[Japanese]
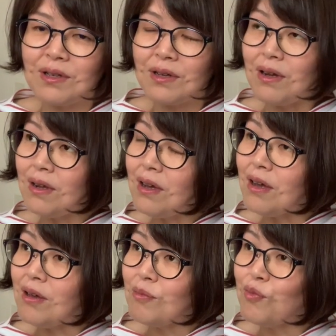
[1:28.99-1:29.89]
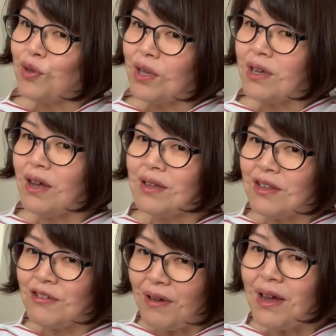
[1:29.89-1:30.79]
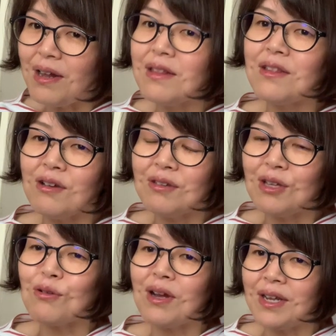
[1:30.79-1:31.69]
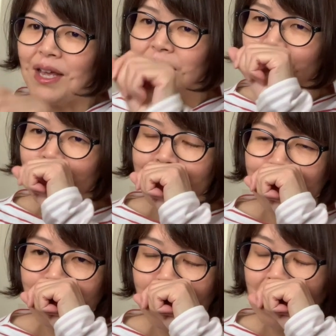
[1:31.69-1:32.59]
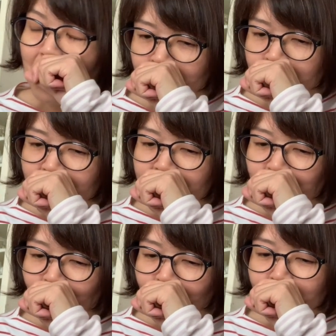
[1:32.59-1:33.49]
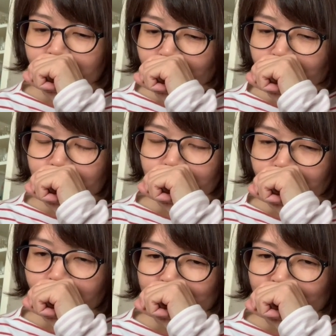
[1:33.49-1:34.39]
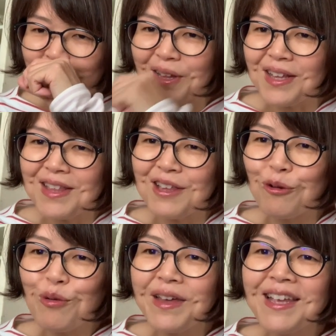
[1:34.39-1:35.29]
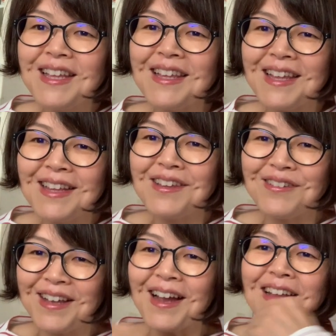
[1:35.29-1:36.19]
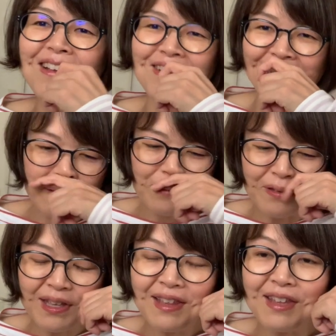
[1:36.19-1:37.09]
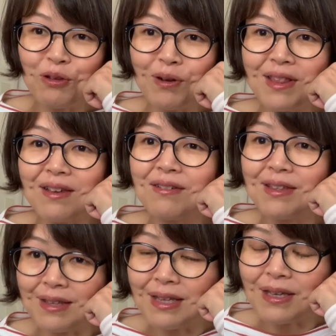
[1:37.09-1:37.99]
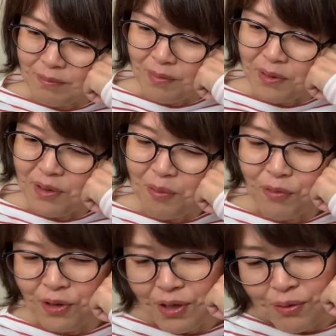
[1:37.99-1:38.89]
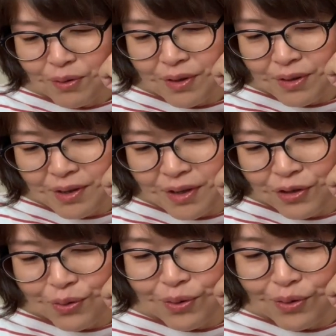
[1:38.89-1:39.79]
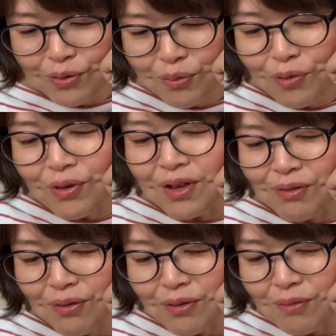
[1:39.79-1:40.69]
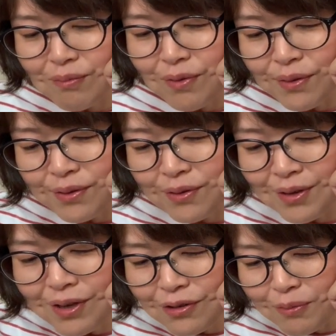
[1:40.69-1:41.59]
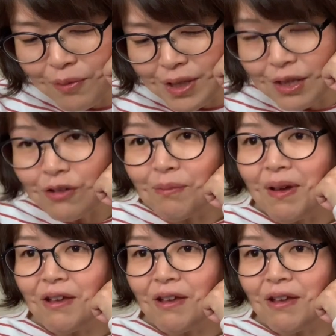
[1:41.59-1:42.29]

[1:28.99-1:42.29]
からもう一回私は洗っちゃう手とかね熱いお湯でまあでもこれは本当もう何自己責任でっていう世界だよね皮脂取れちゃうしまあでもいろんな人いると思うけどまあ少なくとも私の場合